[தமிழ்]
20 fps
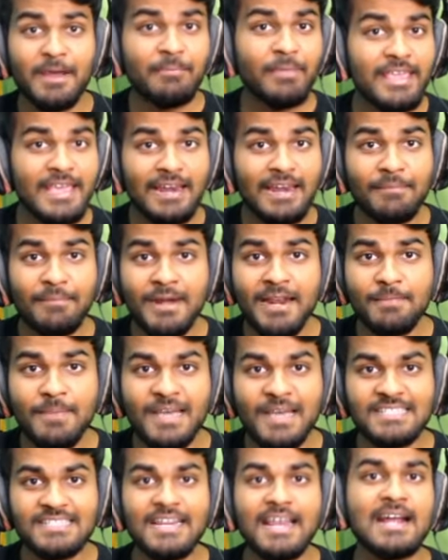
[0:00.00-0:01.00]
நம்ம எலமெண்டல்
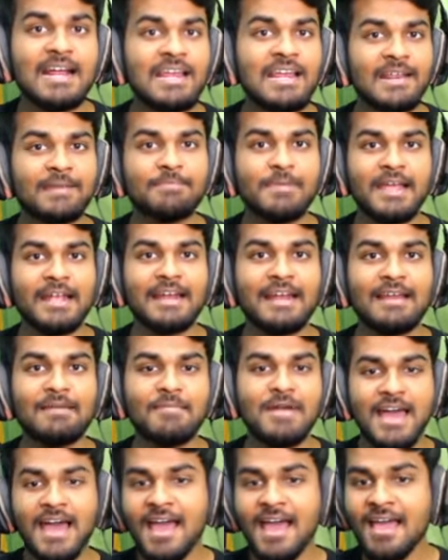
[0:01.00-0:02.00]
பைக்ஸ் எல்லாம் கலெக்ட் பண்ண
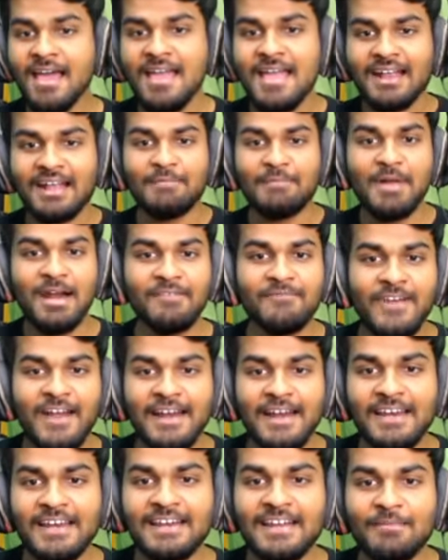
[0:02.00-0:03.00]
கிளம்பலாம் கமான்
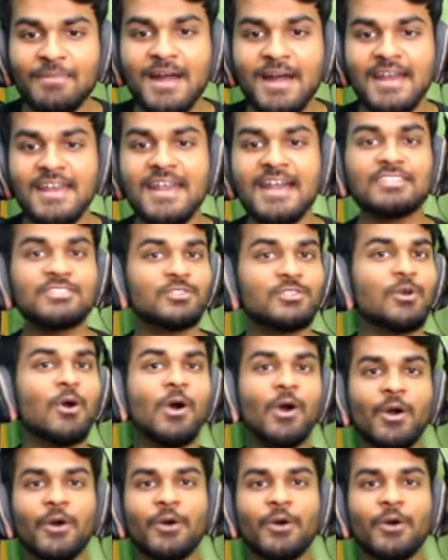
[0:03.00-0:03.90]
ஃப்ராங்க்லின் கமான் லெட்ஸ் கோ